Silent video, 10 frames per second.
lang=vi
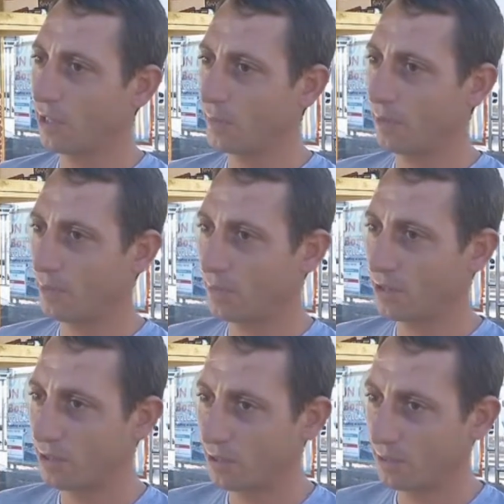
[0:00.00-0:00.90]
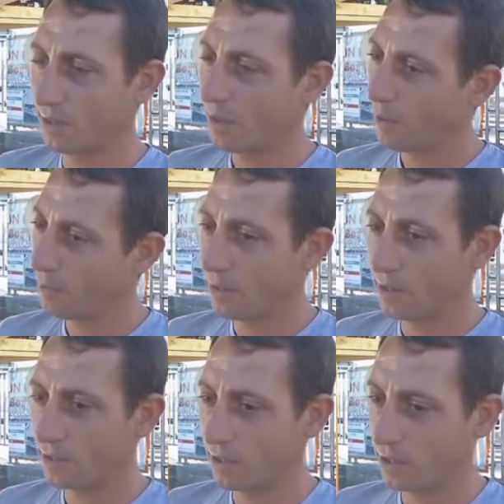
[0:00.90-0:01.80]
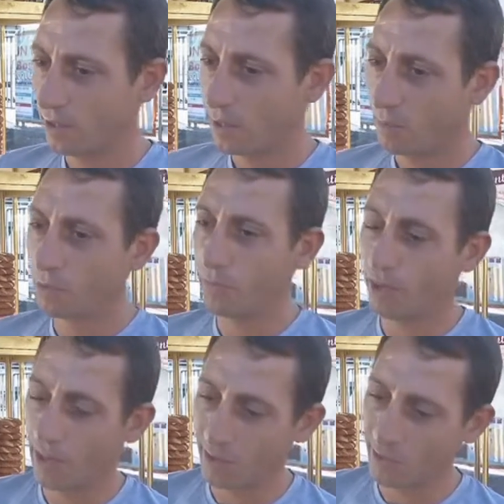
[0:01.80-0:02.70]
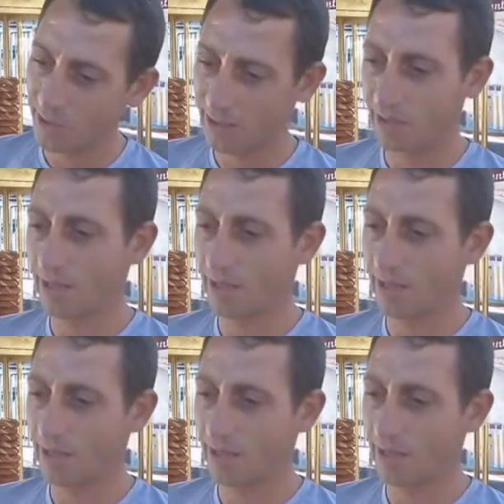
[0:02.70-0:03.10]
Thổ Nhĩ Kỳ. Ông Orhan Kaya nói rằng